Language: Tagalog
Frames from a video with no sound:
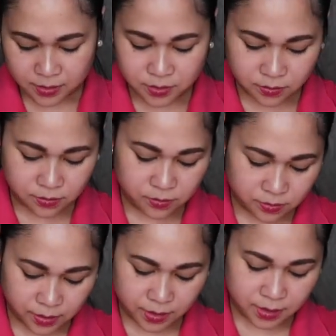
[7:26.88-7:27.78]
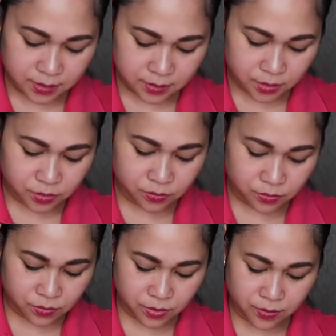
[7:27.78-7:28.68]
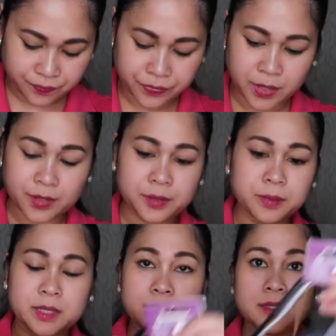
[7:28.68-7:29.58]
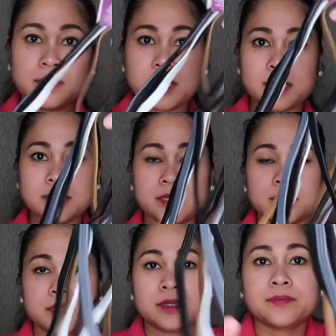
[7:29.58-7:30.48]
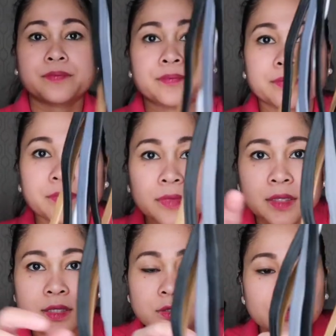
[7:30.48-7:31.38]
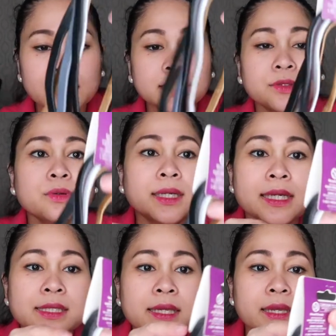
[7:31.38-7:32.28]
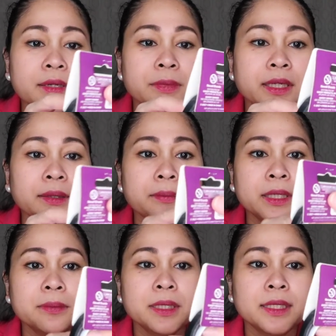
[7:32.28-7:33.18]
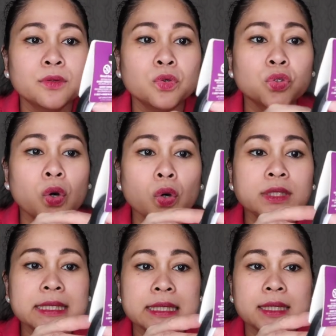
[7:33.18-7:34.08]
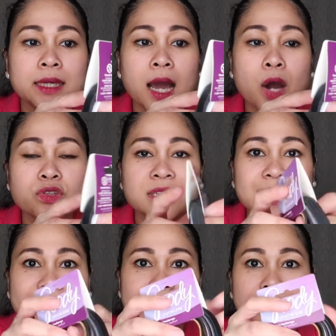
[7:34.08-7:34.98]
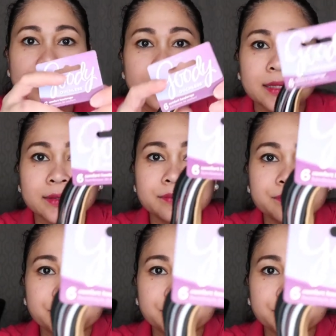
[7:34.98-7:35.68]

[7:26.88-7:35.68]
so I get new hair bands guys ayan so ganitong klaseng hairband ang binibili ko Godi Ouchless ayan